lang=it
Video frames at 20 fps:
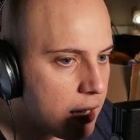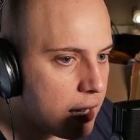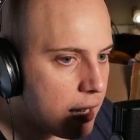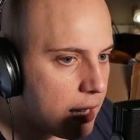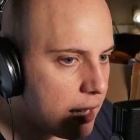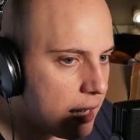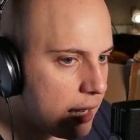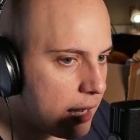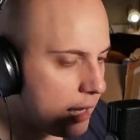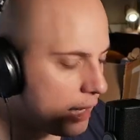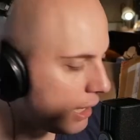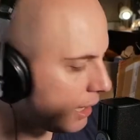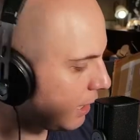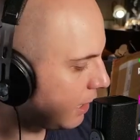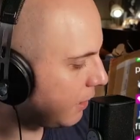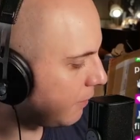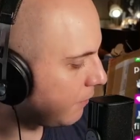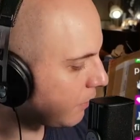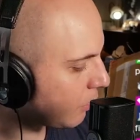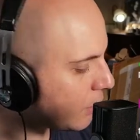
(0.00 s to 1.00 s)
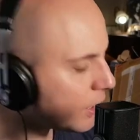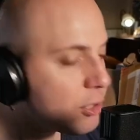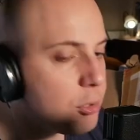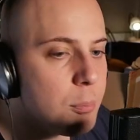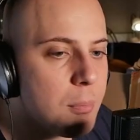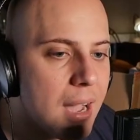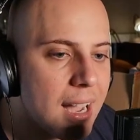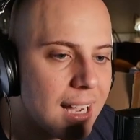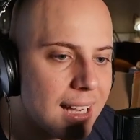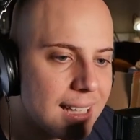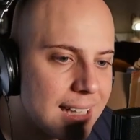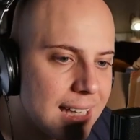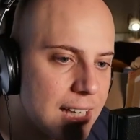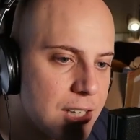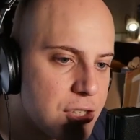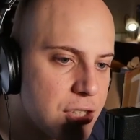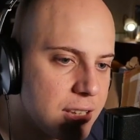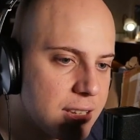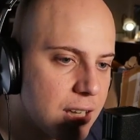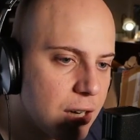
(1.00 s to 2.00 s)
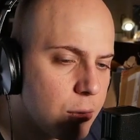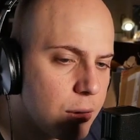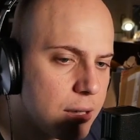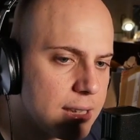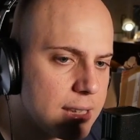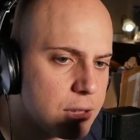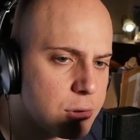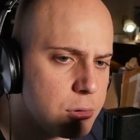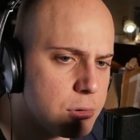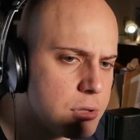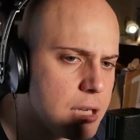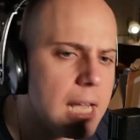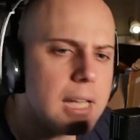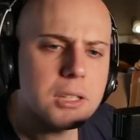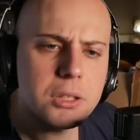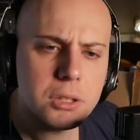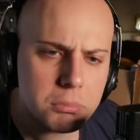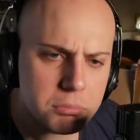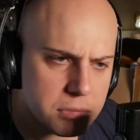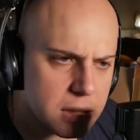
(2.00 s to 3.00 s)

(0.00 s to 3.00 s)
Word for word: E, ehm, quindi un manga da leggere in tranquillità successo.